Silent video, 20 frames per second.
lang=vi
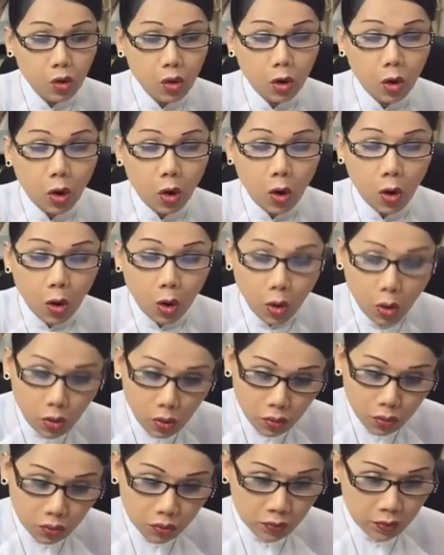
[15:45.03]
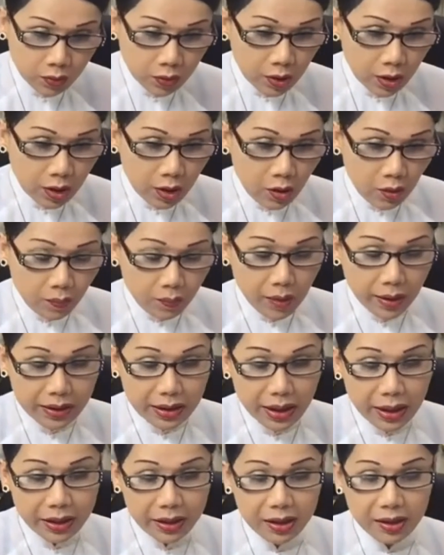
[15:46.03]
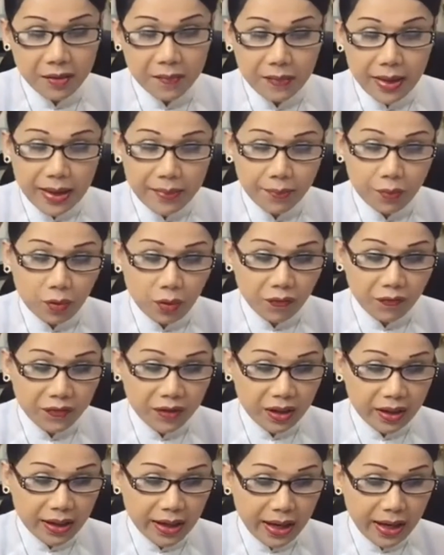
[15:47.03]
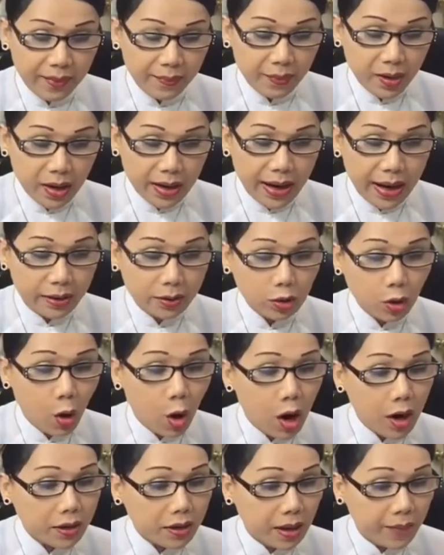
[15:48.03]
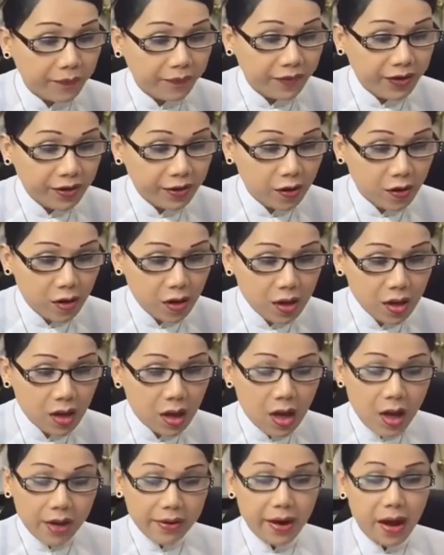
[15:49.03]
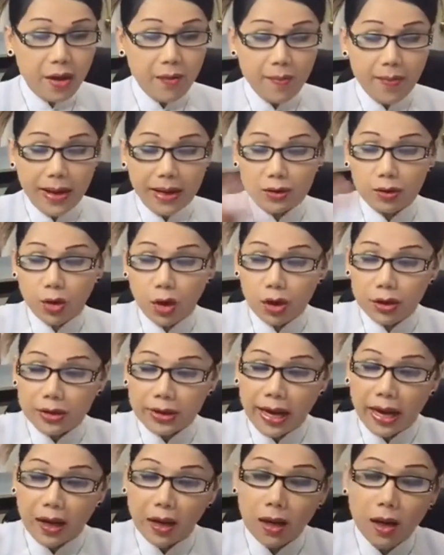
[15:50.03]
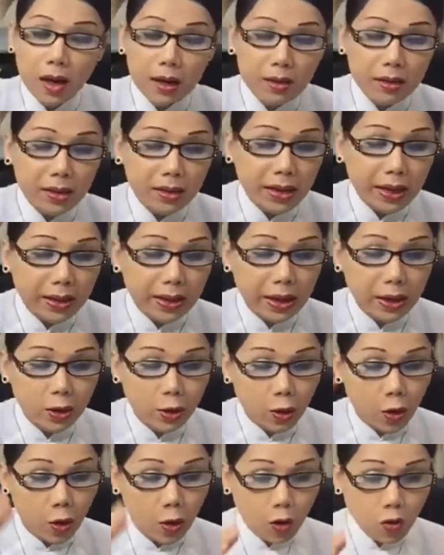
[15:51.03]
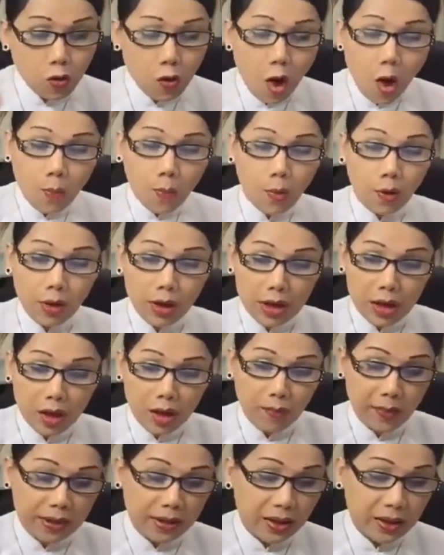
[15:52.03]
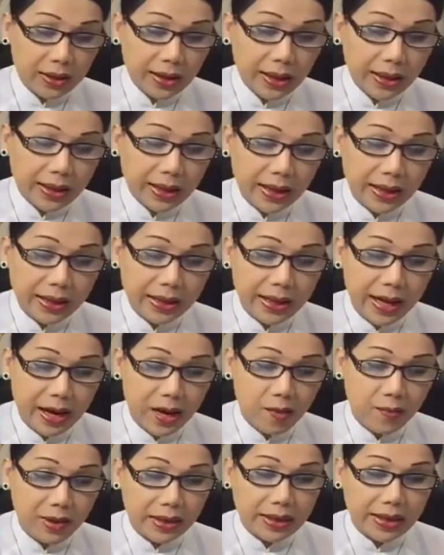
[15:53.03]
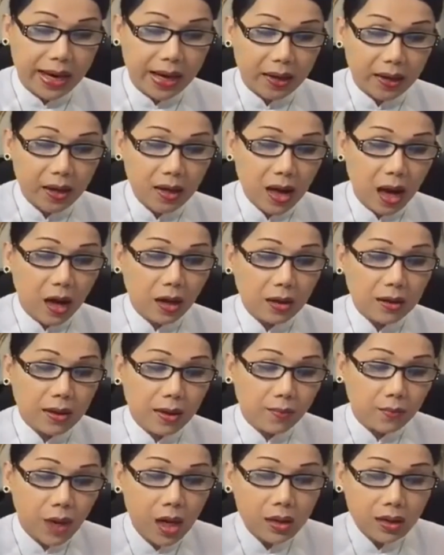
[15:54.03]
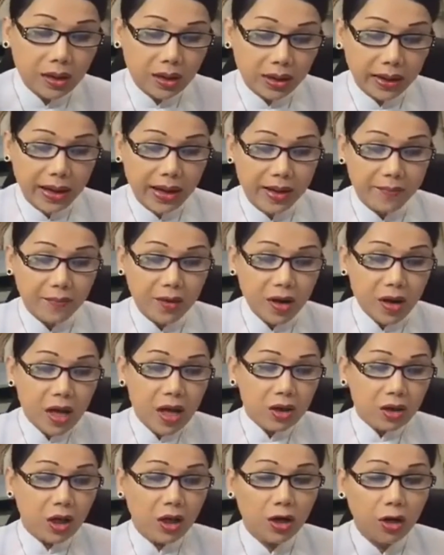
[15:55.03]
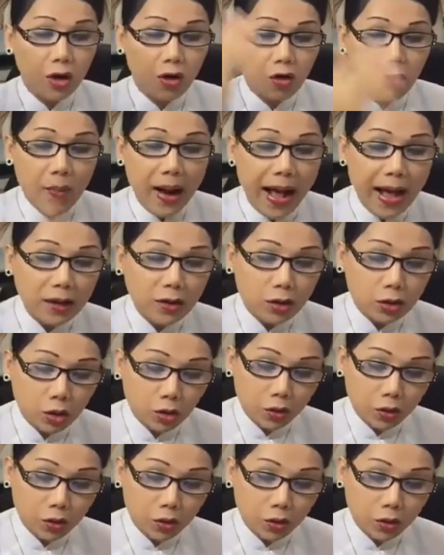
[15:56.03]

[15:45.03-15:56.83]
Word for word: buôn gỗ bởi vì kiểm lâm của Việt Nam đó đã to rập với nó để mà cho chặt hết những cái cây gỗ mỗi lần mà những cái cây nào mà chặt đó ở trong đất Việt Nam đó thì đều bán cho